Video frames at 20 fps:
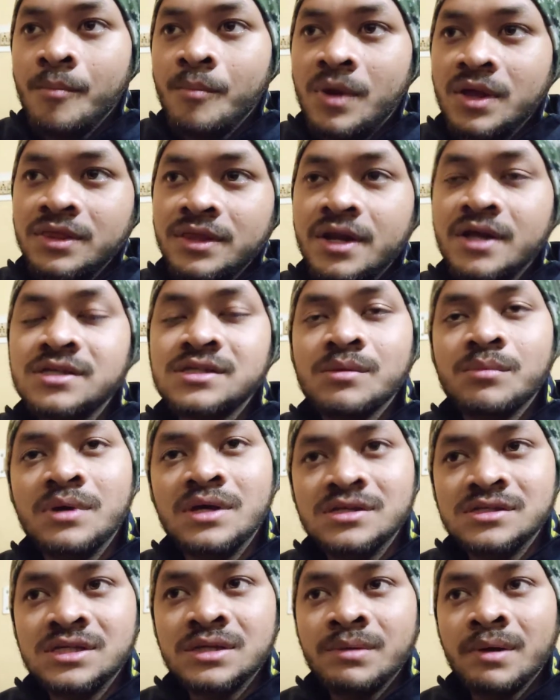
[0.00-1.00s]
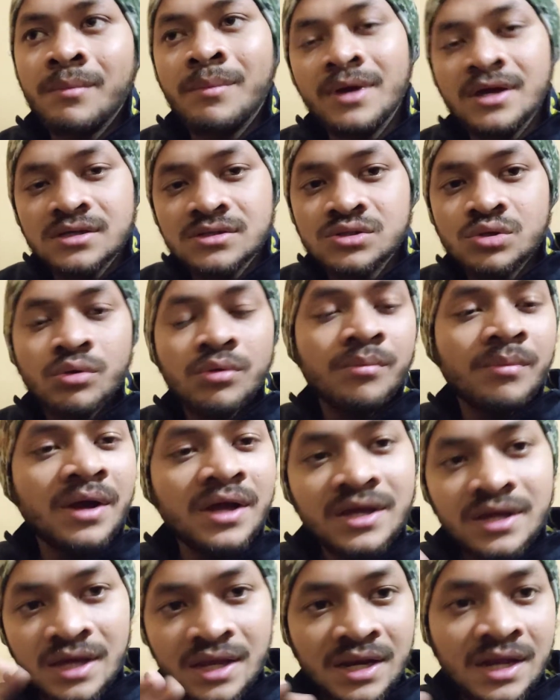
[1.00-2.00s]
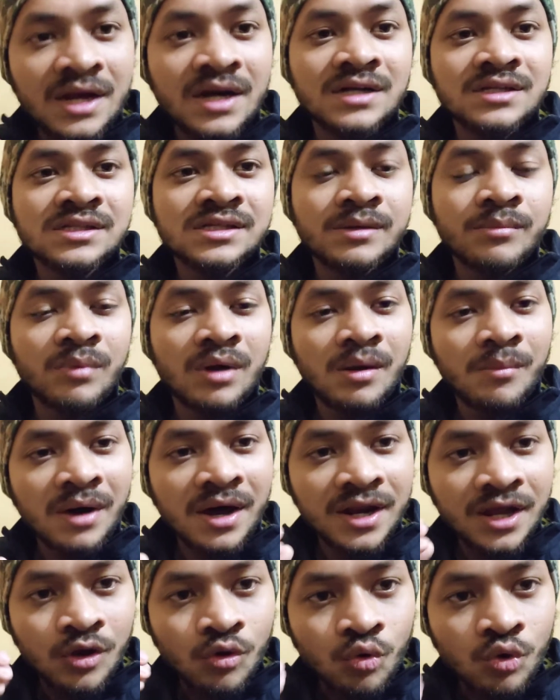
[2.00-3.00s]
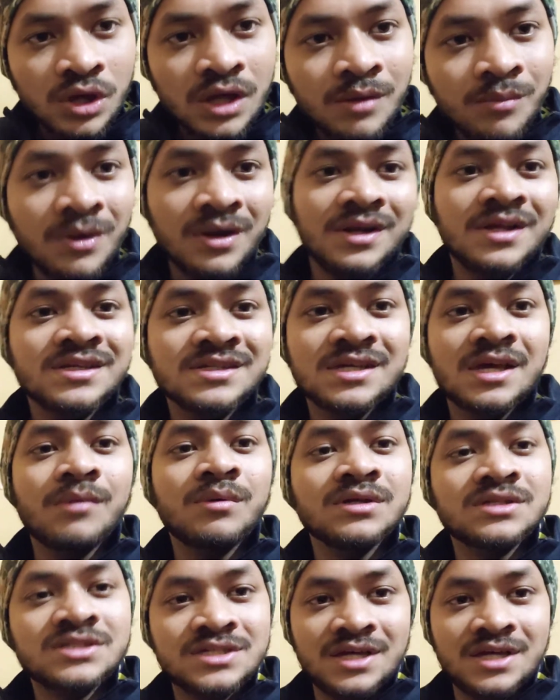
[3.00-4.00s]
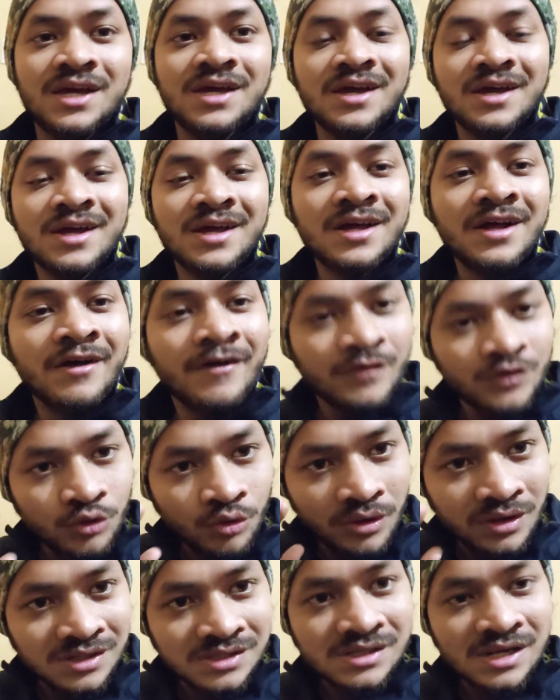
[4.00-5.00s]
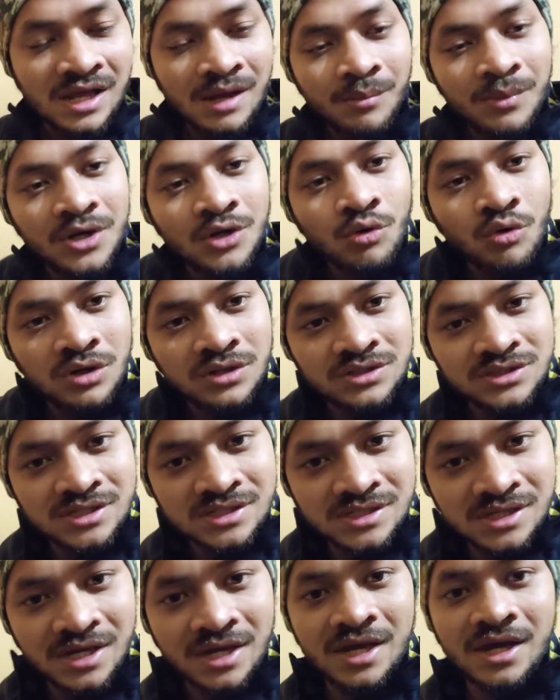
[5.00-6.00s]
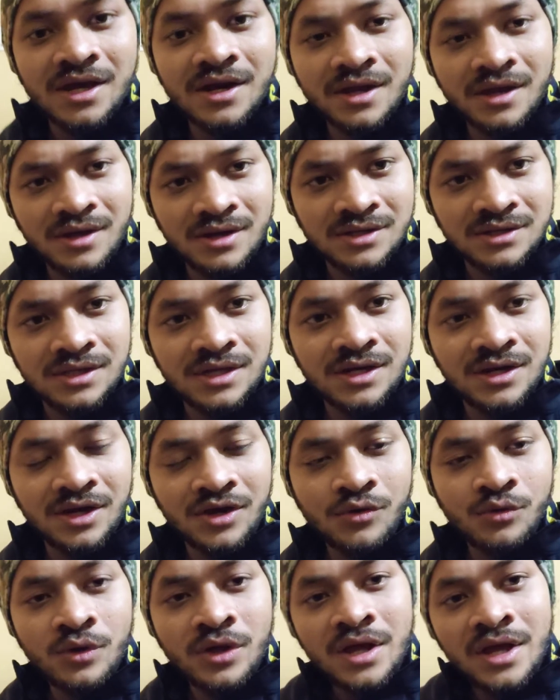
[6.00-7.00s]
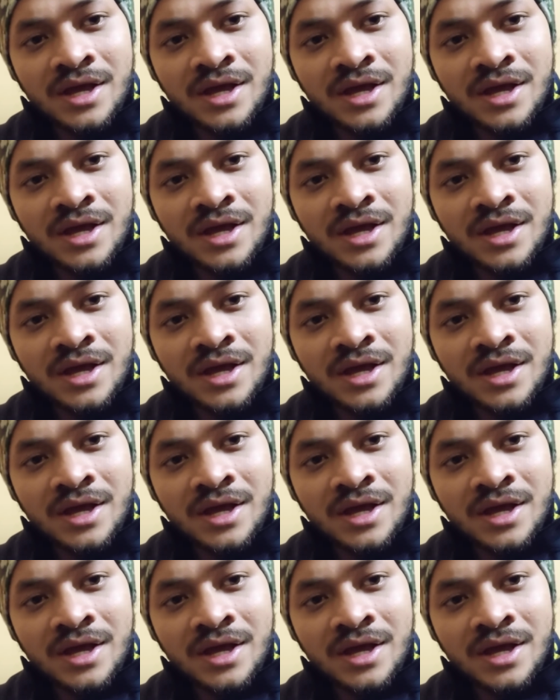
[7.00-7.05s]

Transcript: पंद्रह से बीस दिन में बेच दो भाई ये नहीं करते हम हमारी कुकी बनीस के बच्चे हैं ये तो इसलिए हम इनको अच्छे से केयर करते हैं इनको